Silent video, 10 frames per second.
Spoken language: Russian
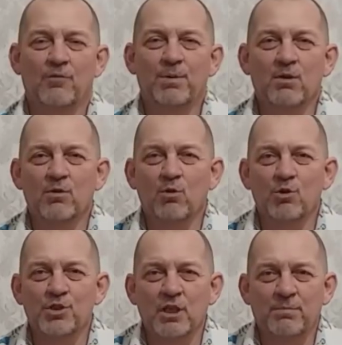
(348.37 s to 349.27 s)
в первую
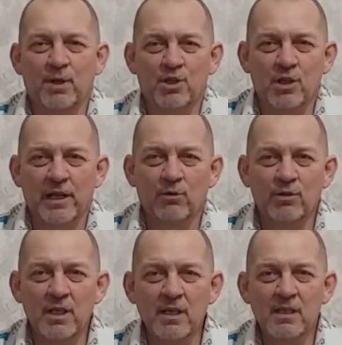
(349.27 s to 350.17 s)
очередь поражает
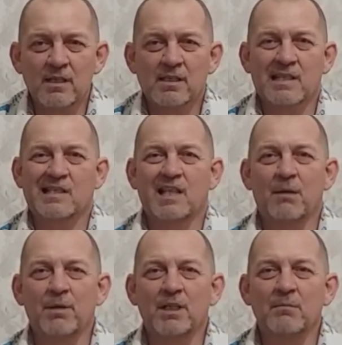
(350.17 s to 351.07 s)
людей с
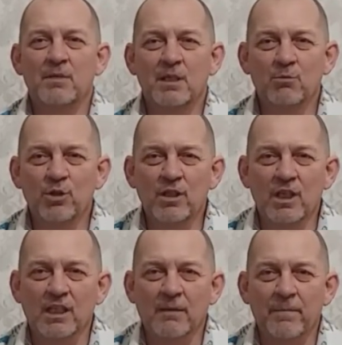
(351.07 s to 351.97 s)
ослабленным
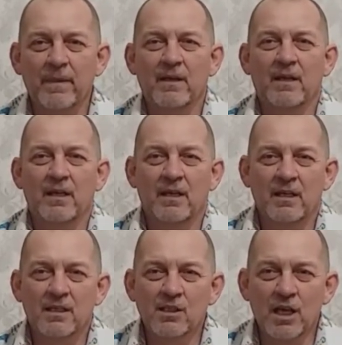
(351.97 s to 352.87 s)
иммунитетом.
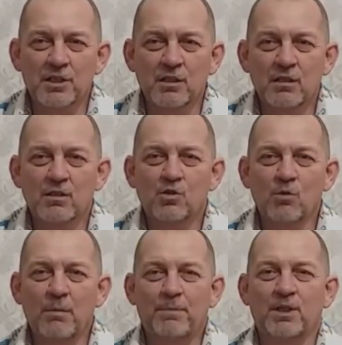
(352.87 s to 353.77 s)
Значит,
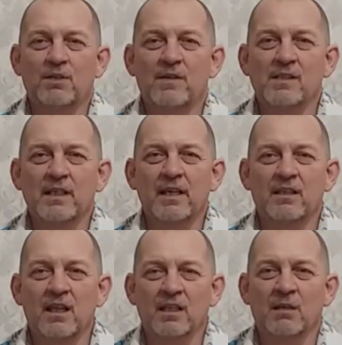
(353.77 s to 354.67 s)
чтобы
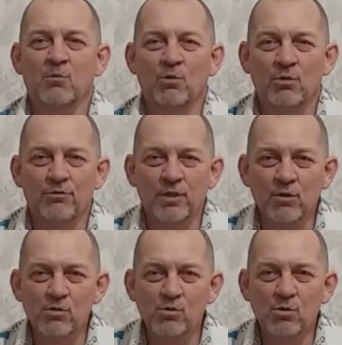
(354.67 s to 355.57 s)
противостоять данному
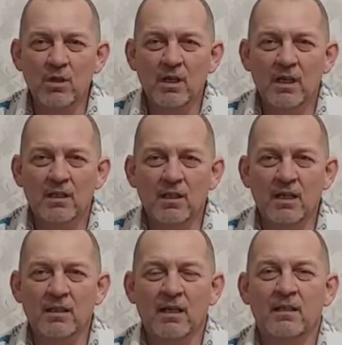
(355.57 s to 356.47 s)
вирусу,
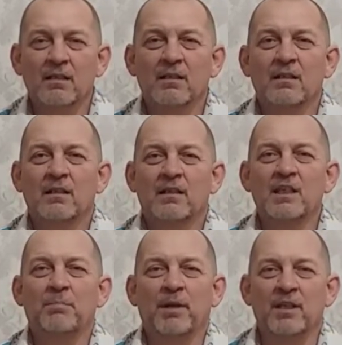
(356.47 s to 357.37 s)
надо
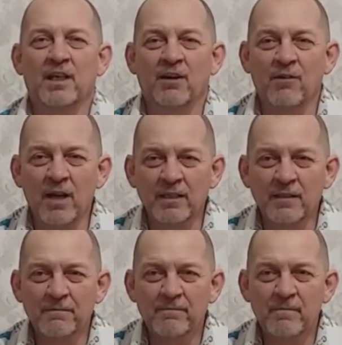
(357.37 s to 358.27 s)
не паниковать,
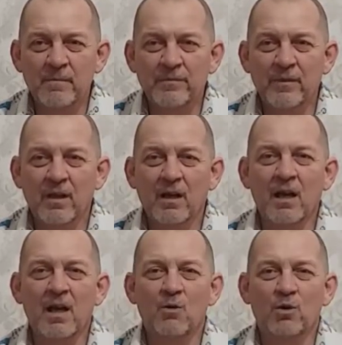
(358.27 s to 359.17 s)

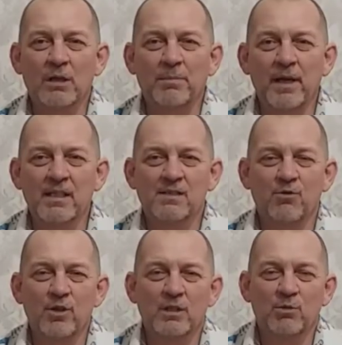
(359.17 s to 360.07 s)
а укреплять
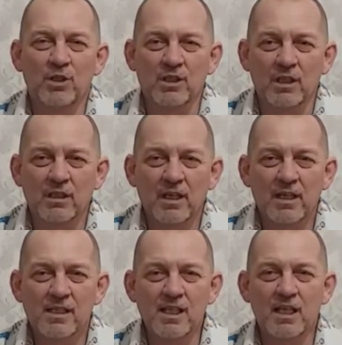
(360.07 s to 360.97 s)
свой иммунитет.
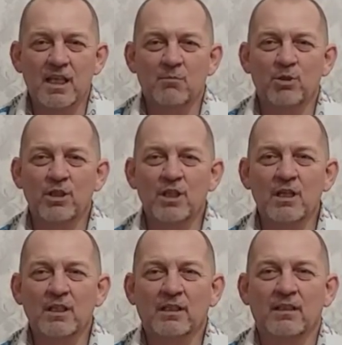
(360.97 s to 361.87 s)
Сильный
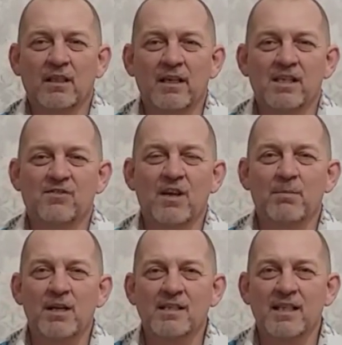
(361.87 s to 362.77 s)
иммунитет это такая
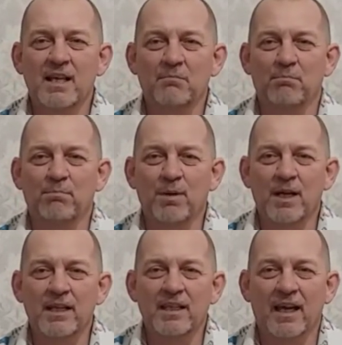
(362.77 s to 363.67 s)
своеобразная
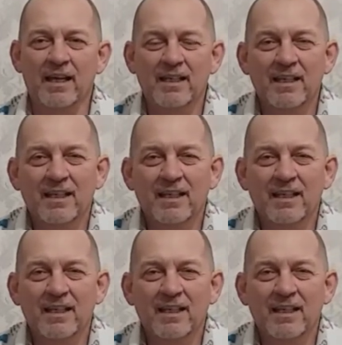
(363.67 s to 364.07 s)
броня.